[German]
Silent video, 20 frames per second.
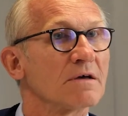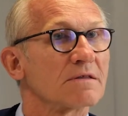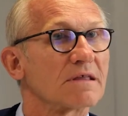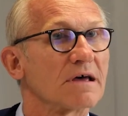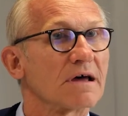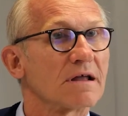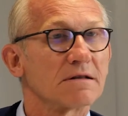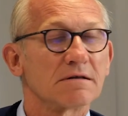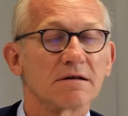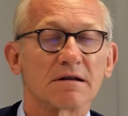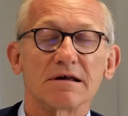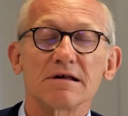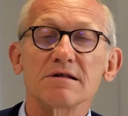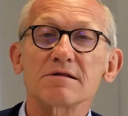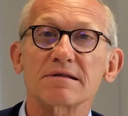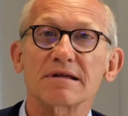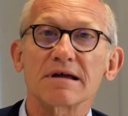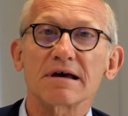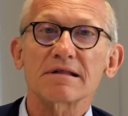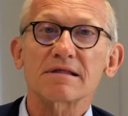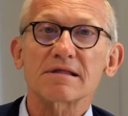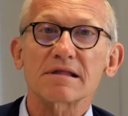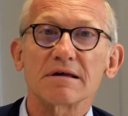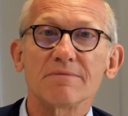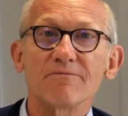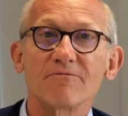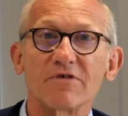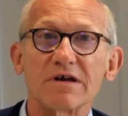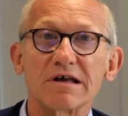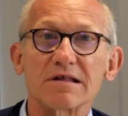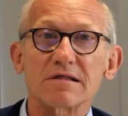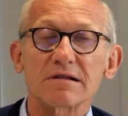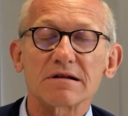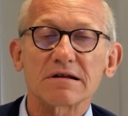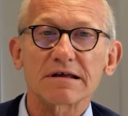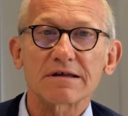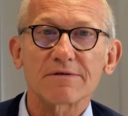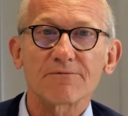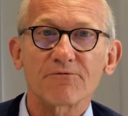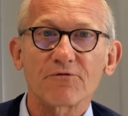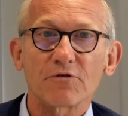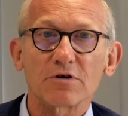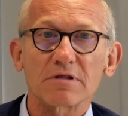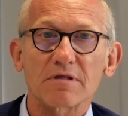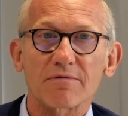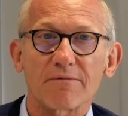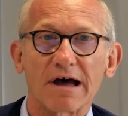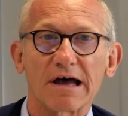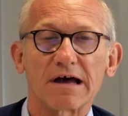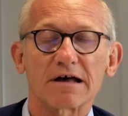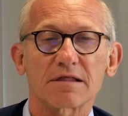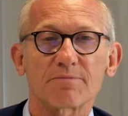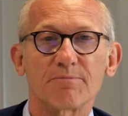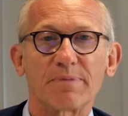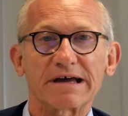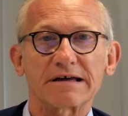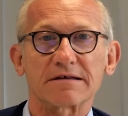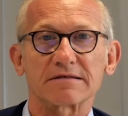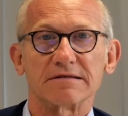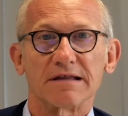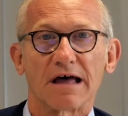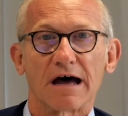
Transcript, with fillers: dann ist das im Wesentlichen von zwei Aspekten